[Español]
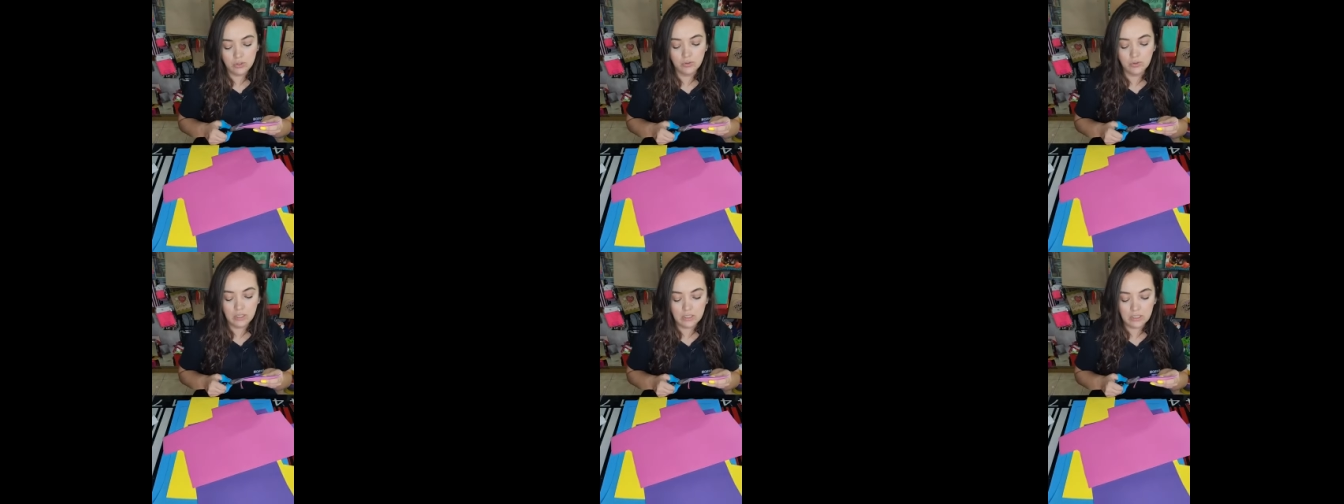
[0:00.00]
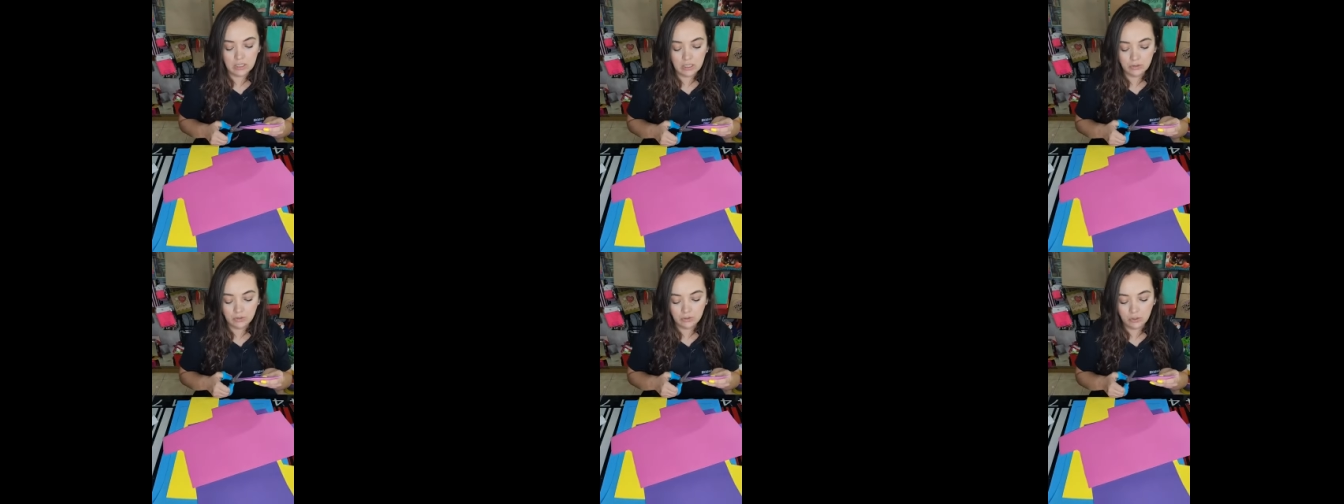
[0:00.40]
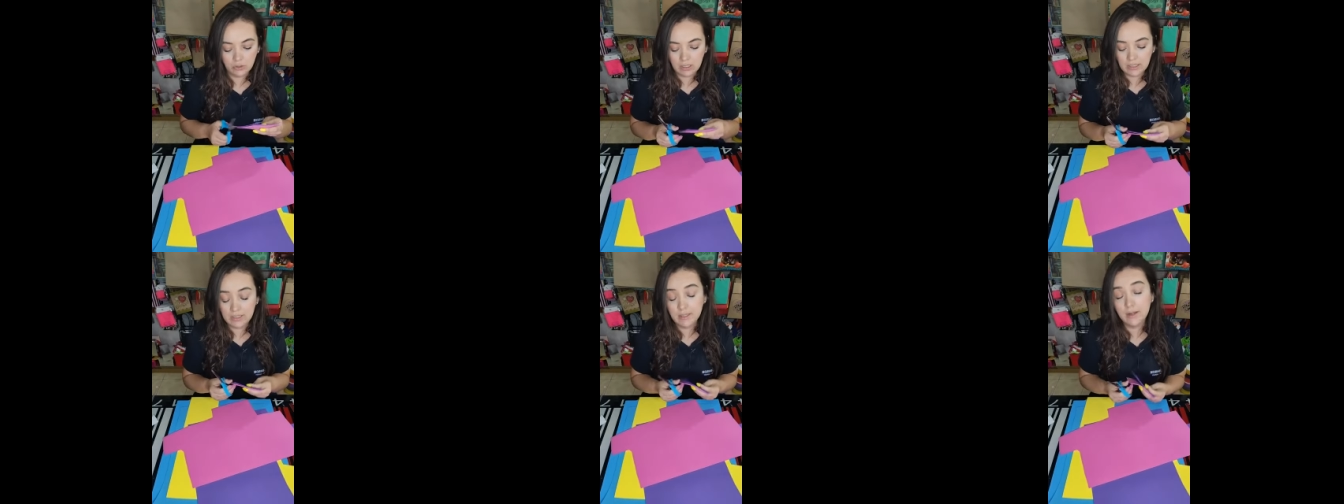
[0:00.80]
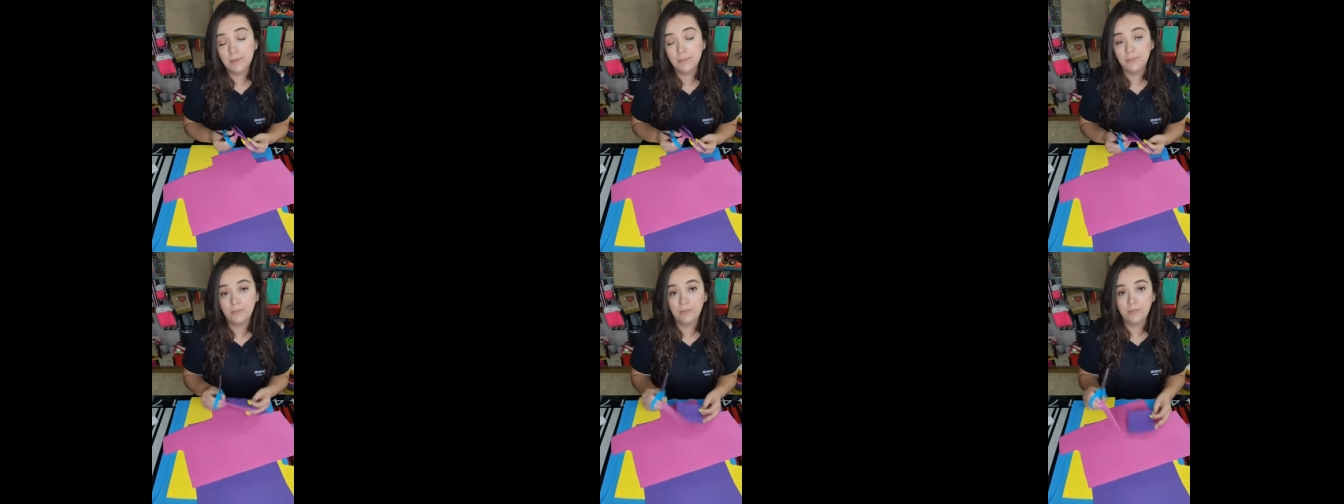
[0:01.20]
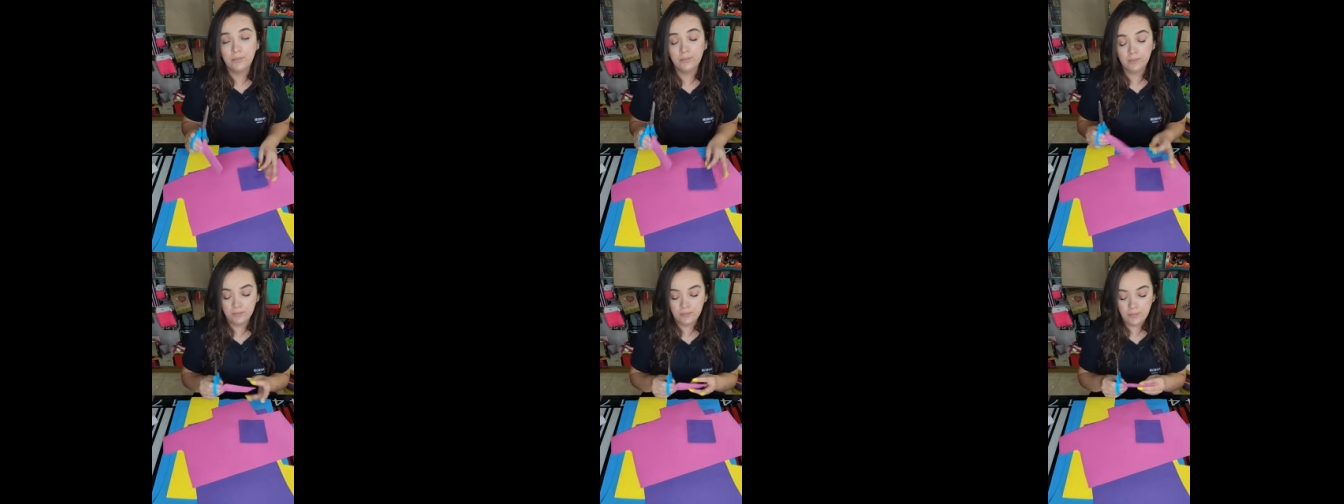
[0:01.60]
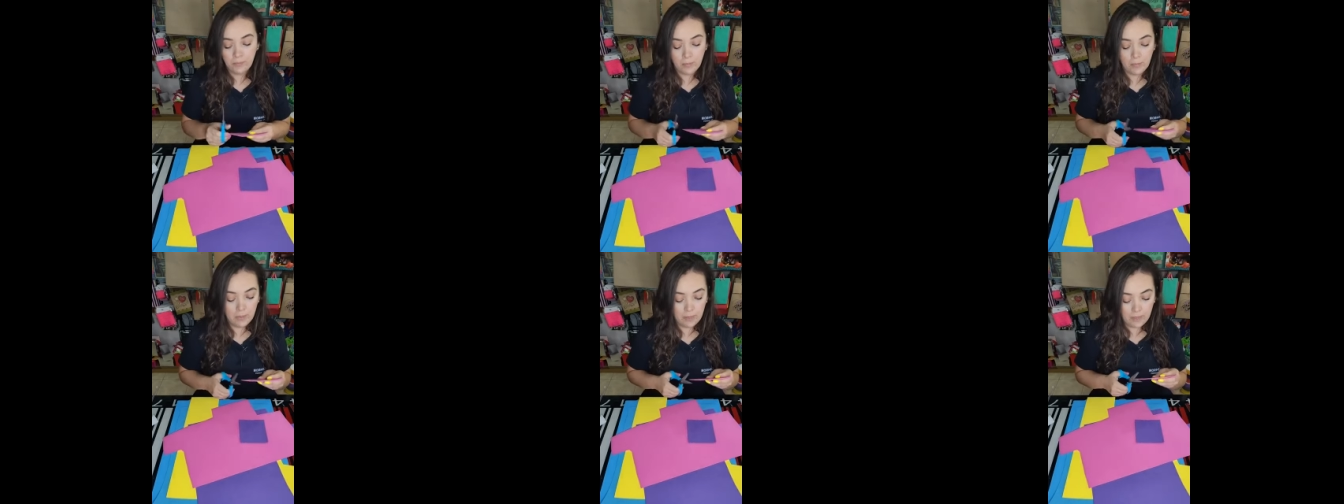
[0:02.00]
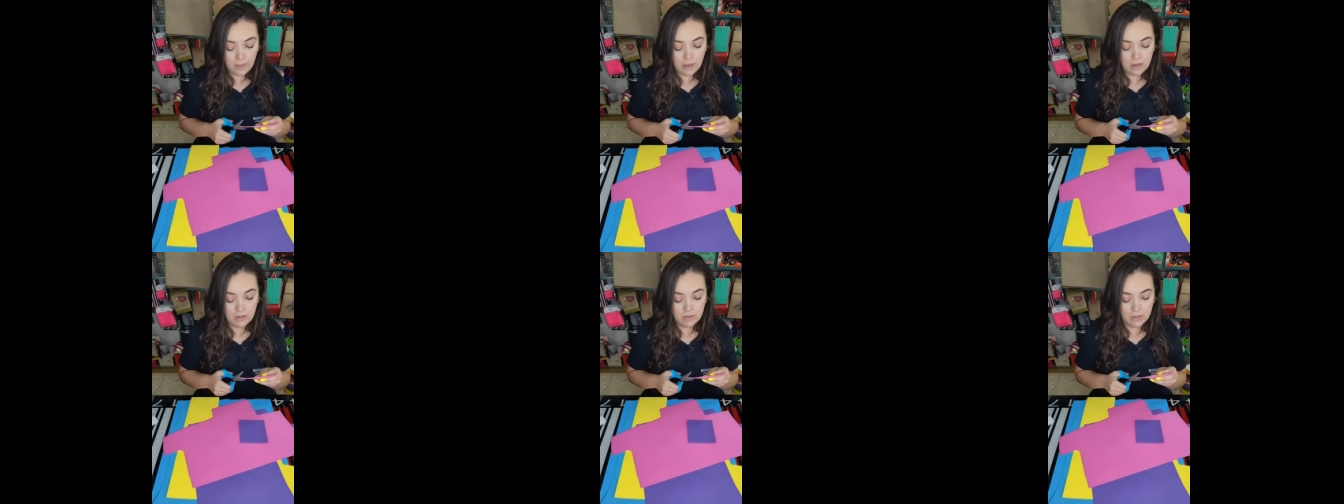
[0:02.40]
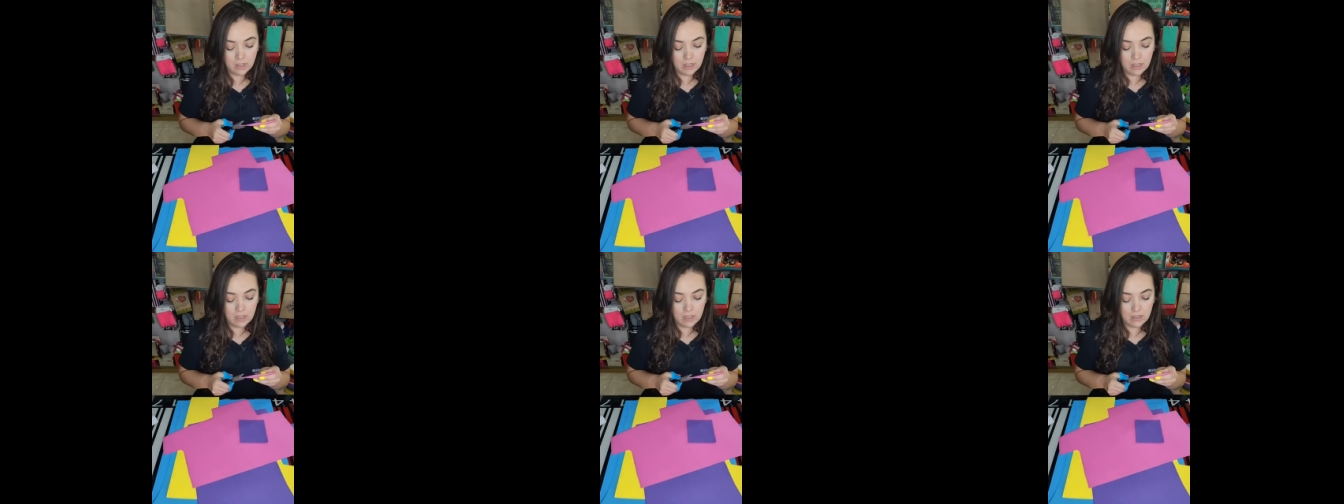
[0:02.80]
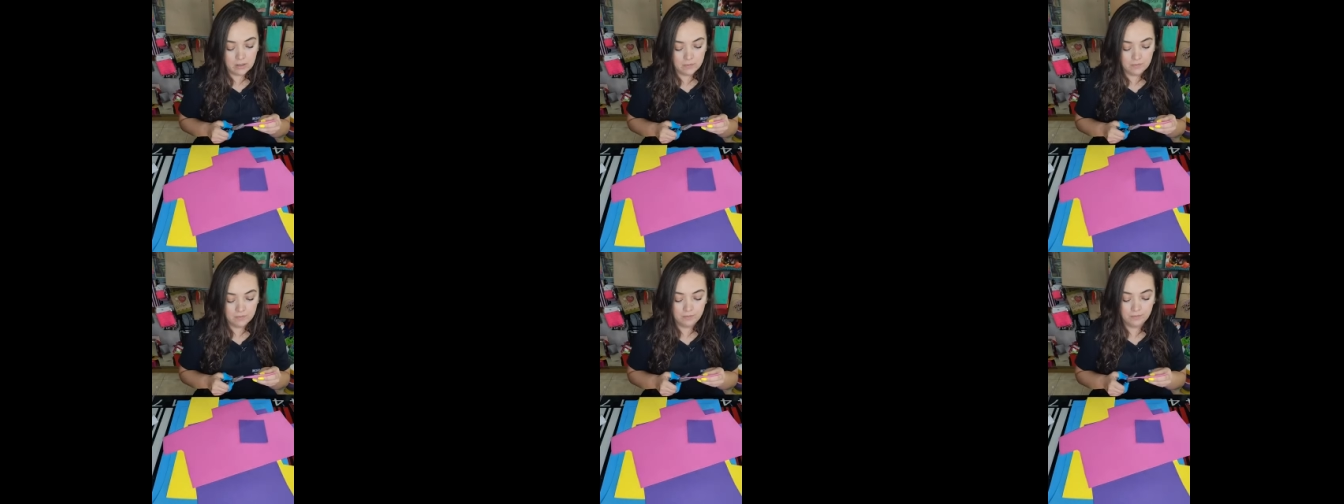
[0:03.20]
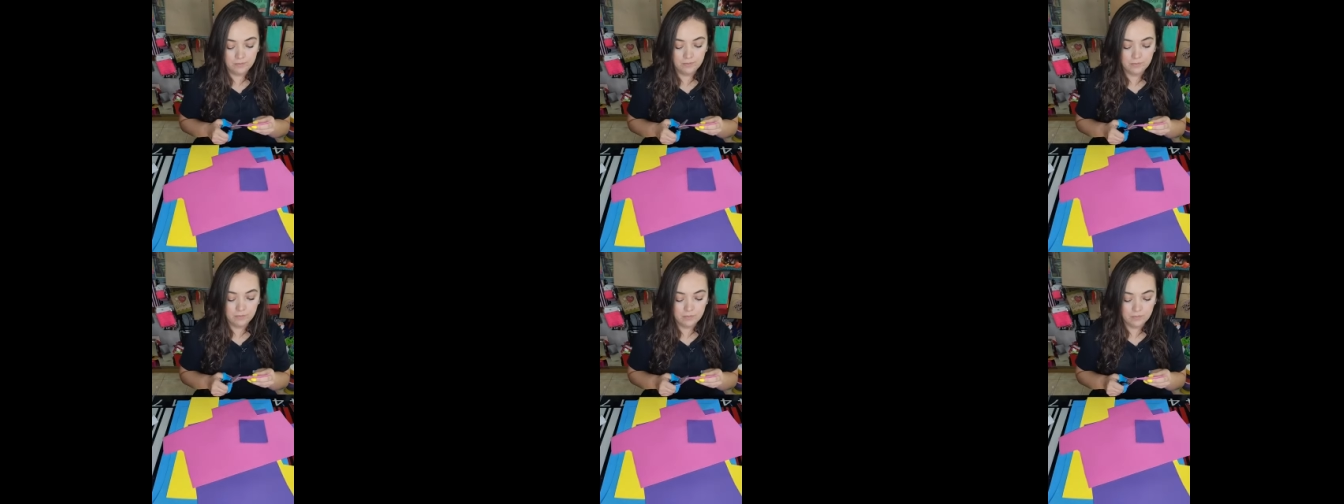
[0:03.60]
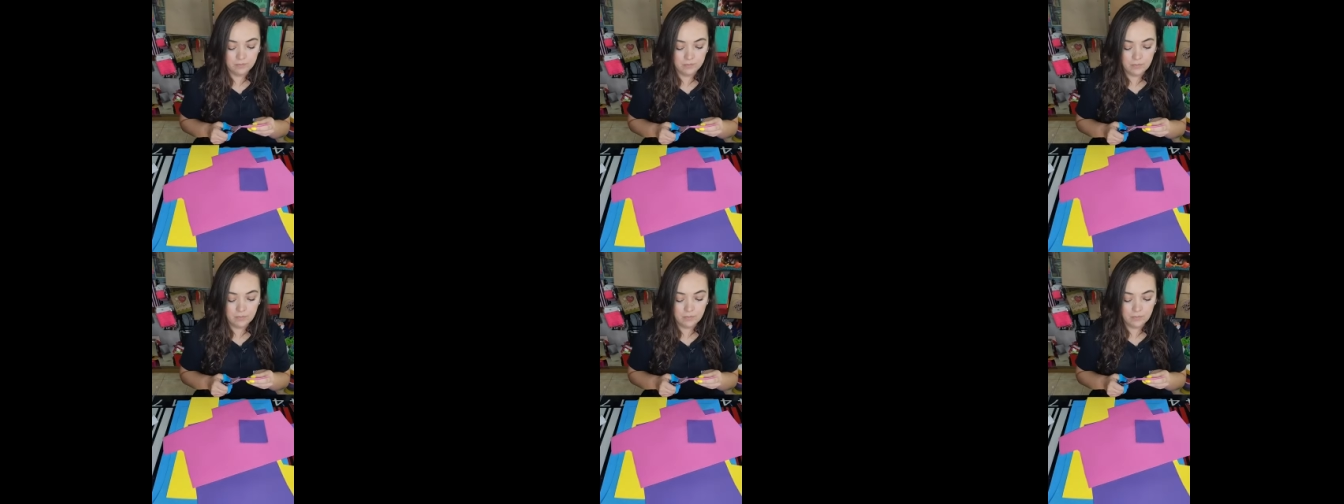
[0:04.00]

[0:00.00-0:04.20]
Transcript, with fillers: ¿Ustedes en qué tono lo van a hacer? En los que ¿En El color qué?